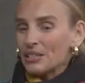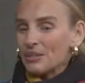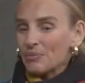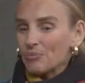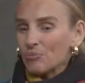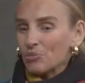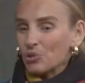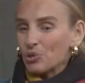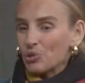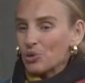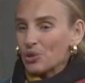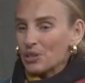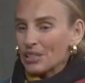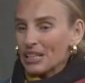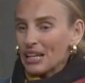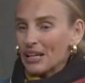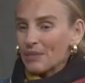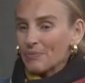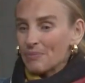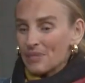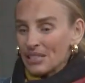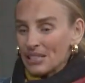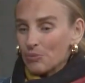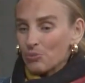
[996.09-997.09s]
bu
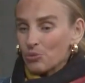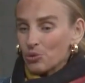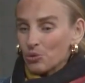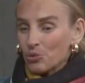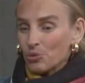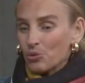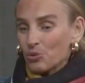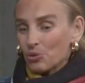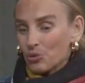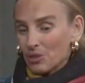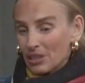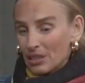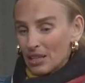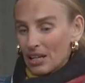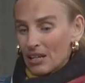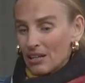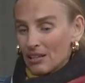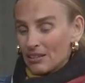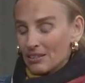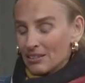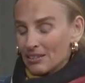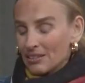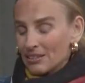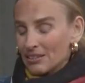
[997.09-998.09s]
dönem bize bunu da
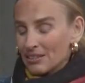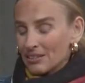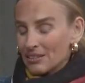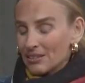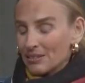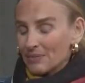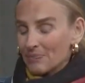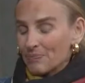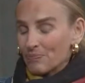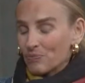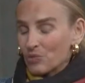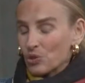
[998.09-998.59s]
e,